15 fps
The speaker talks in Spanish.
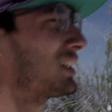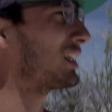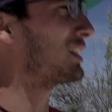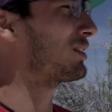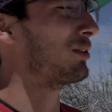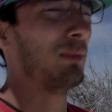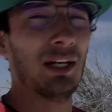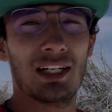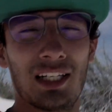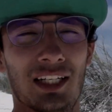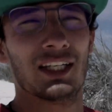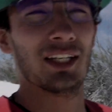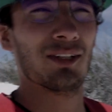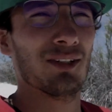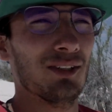sin tomar
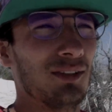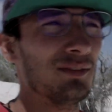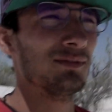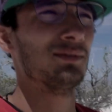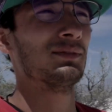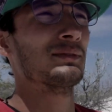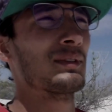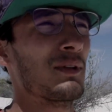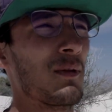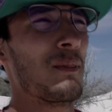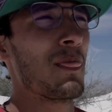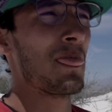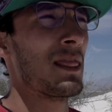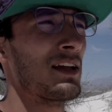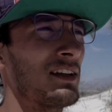líquido
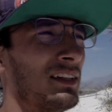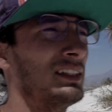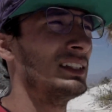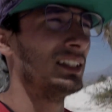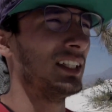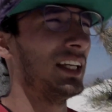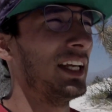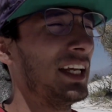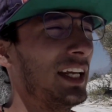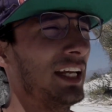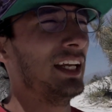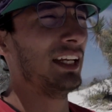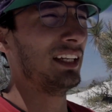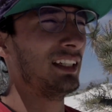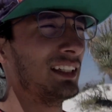
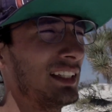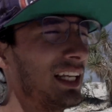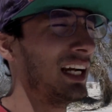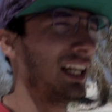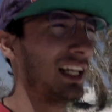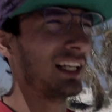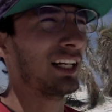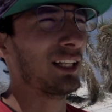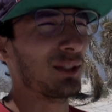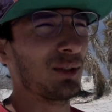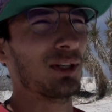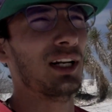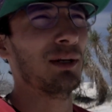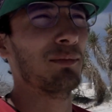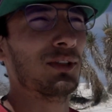y ya en la
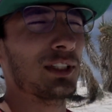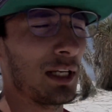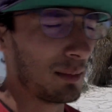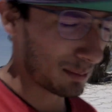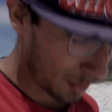retorna, pues ya